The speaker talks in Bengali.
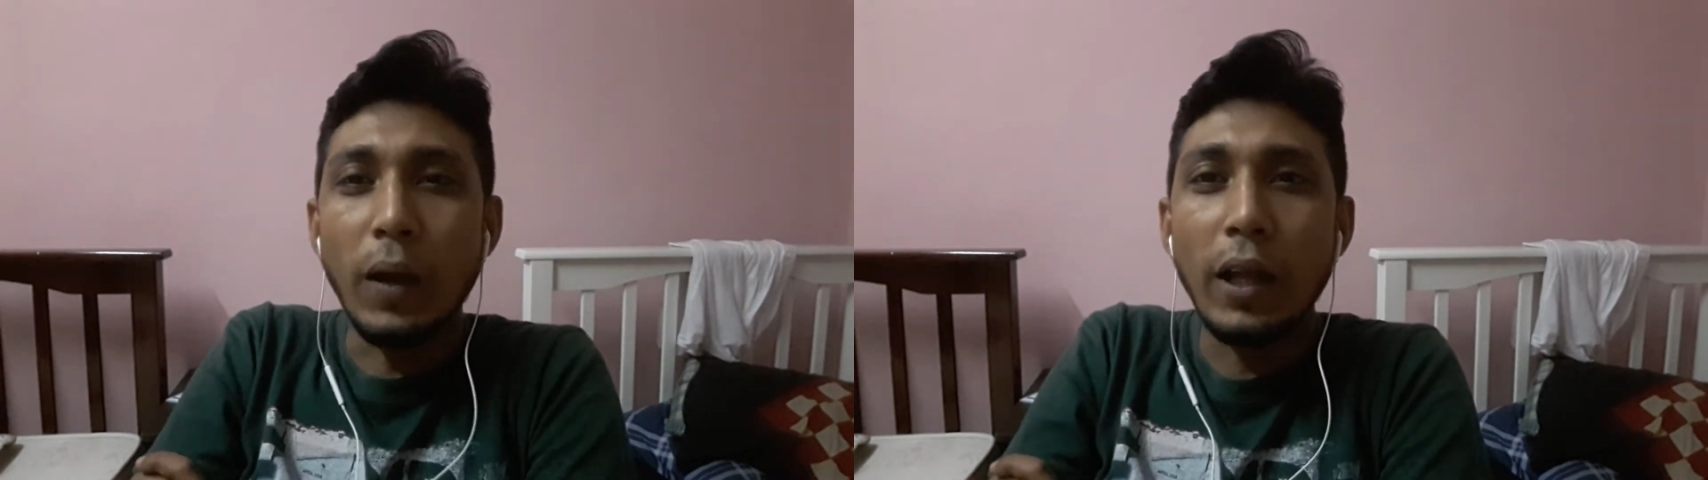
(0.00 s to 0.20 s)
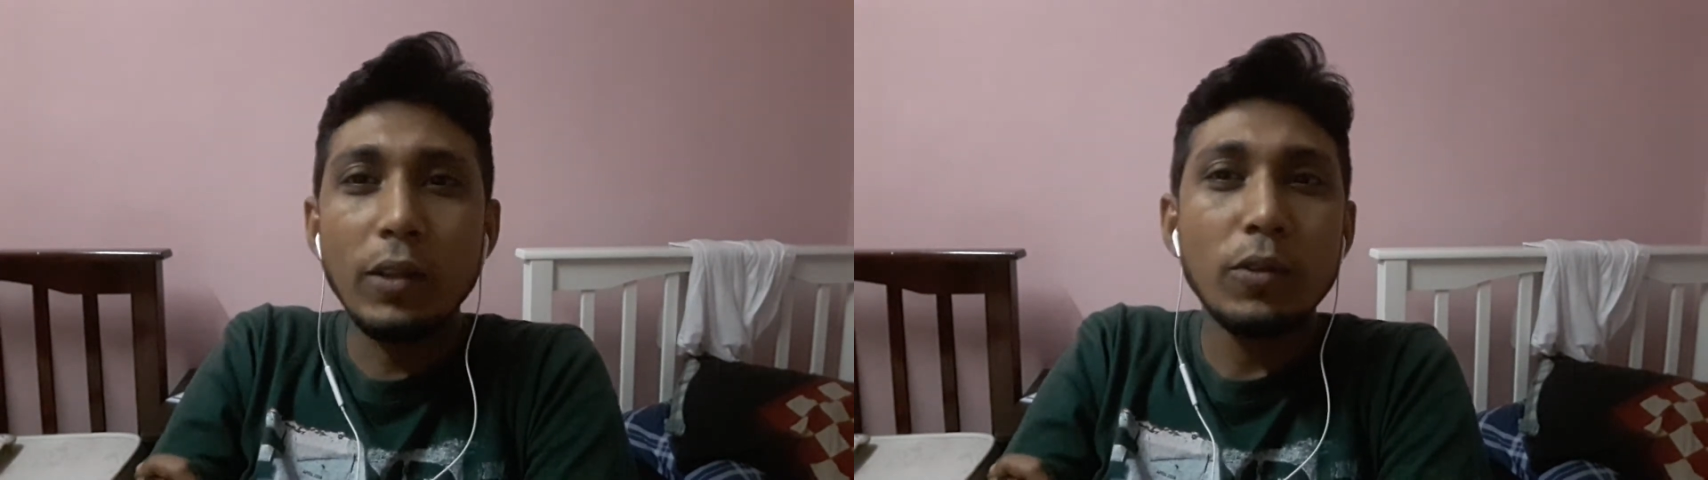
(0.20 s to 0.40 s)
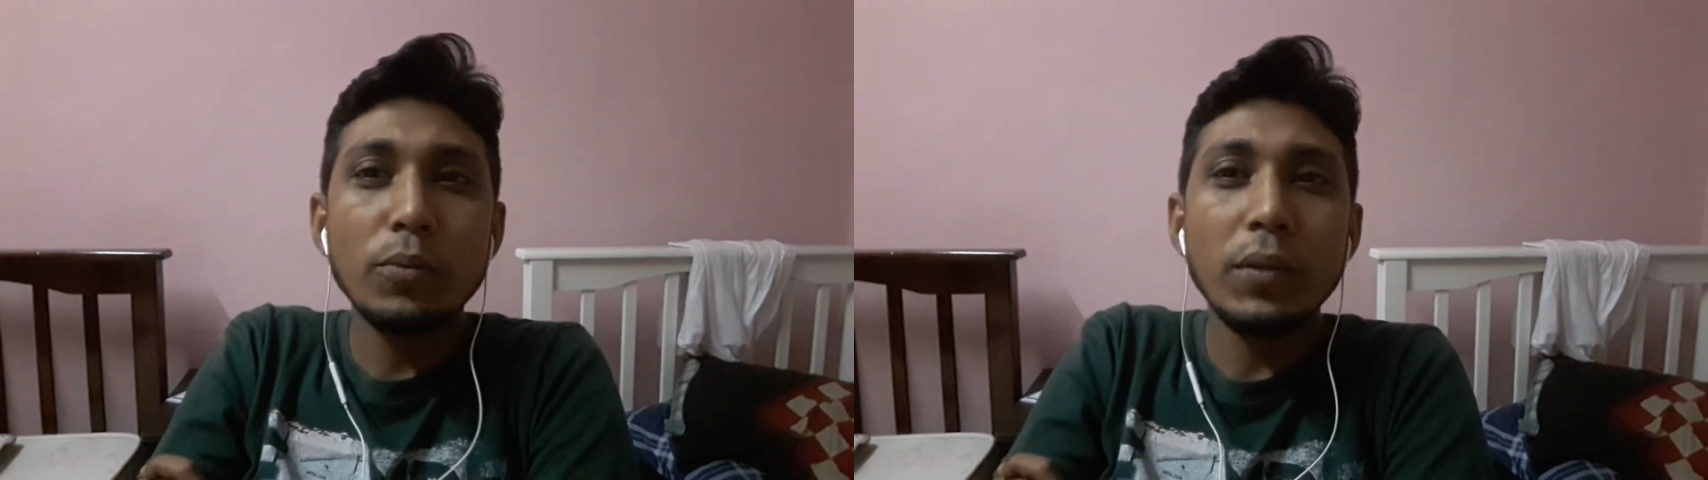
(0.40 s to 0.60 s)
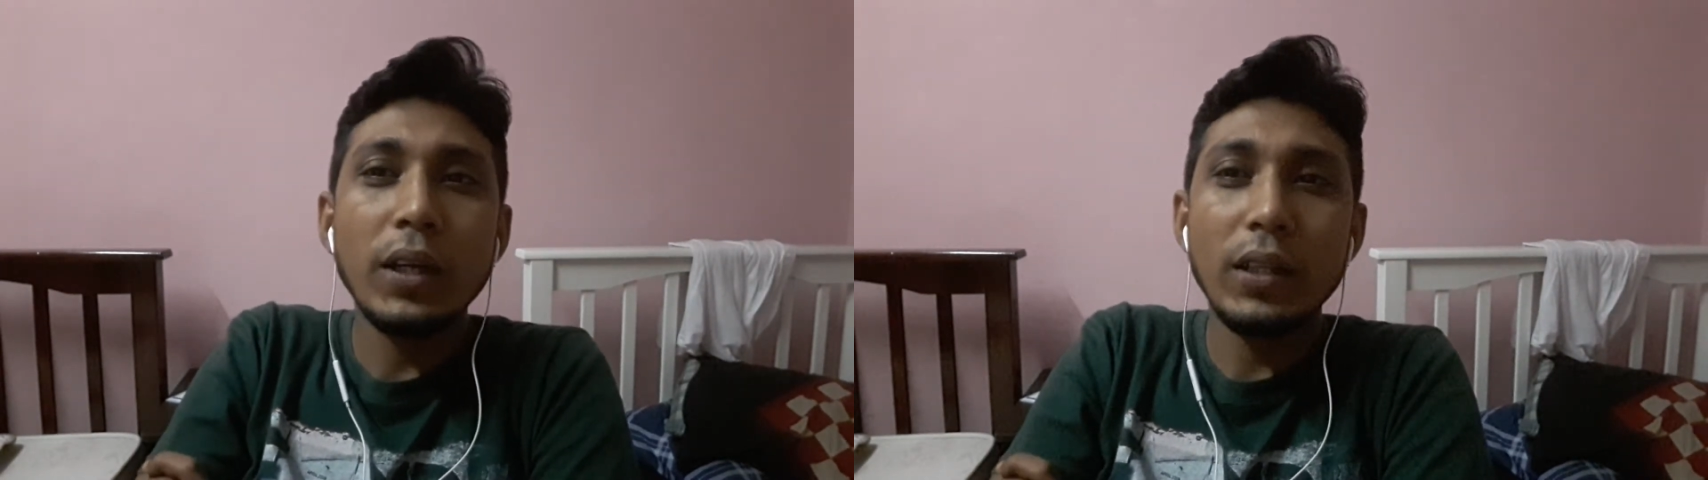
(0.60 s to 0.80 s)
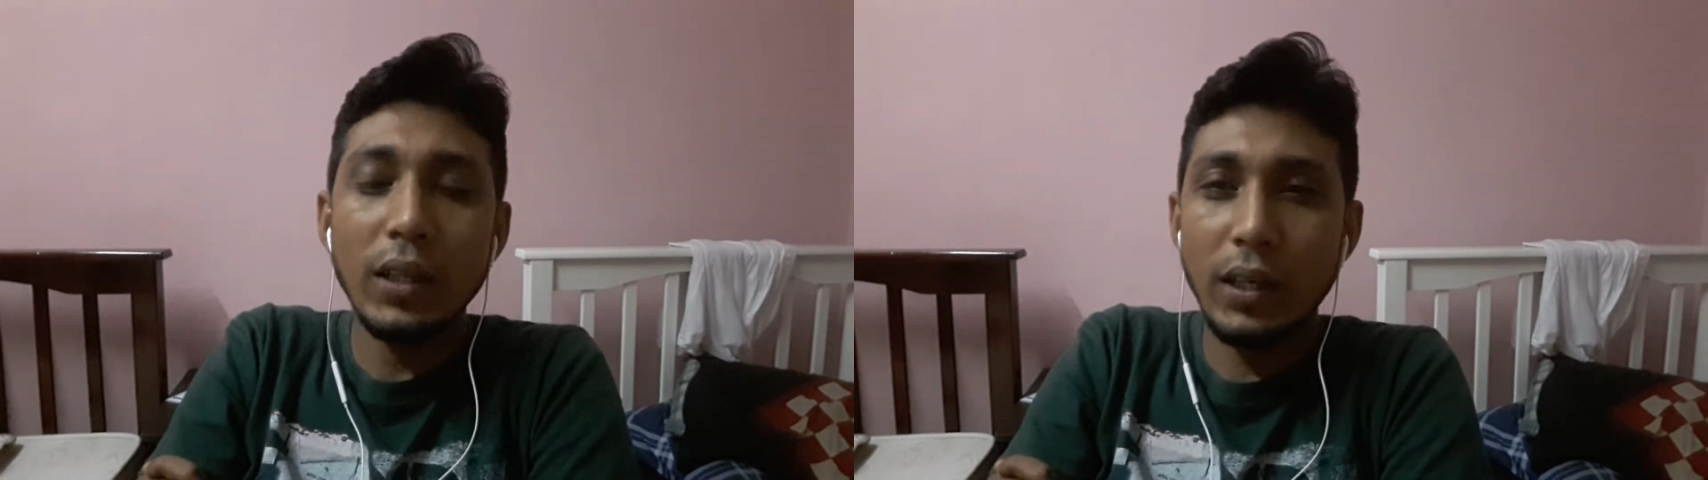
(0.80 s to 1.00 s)
ফালতু
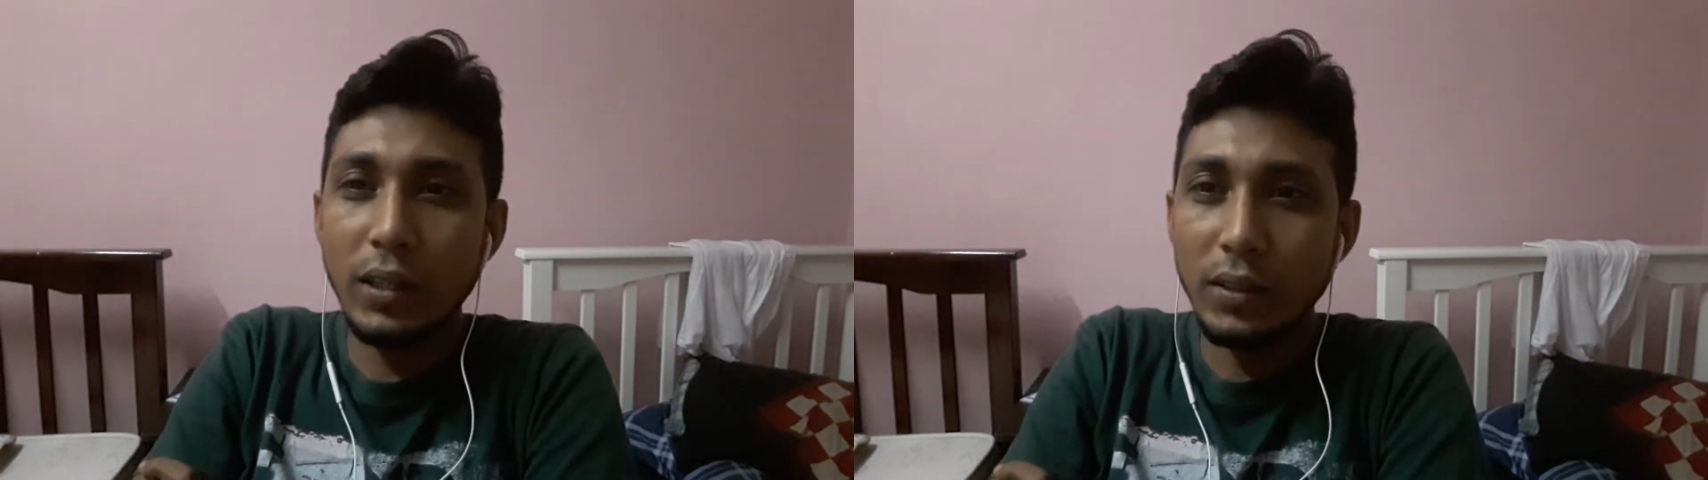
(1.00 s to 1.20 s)
মেয়েদের